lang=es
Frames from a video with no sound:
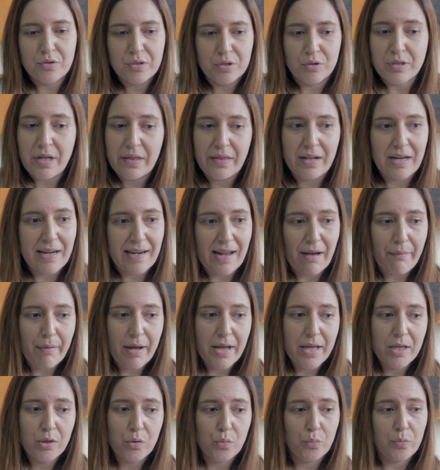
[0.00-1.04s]
se nos
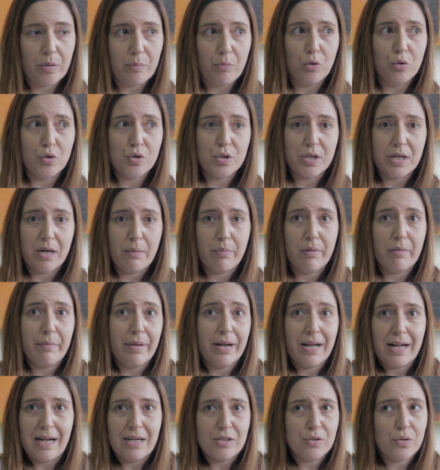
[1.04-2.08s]
aceleraba y tuvimos el
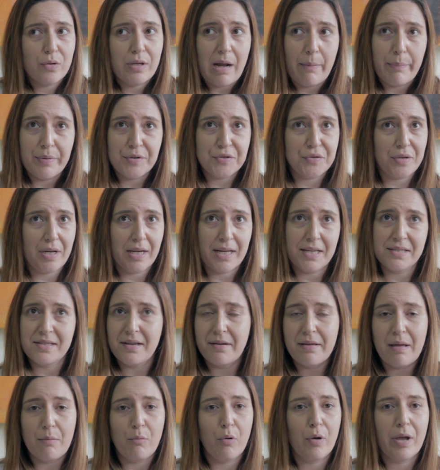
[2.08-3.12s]
primer caso de la persona que
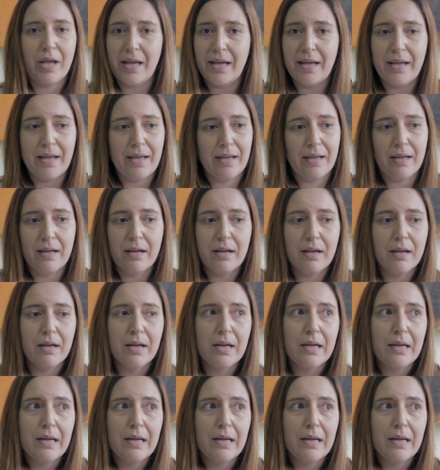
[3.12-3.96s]
sabíamos que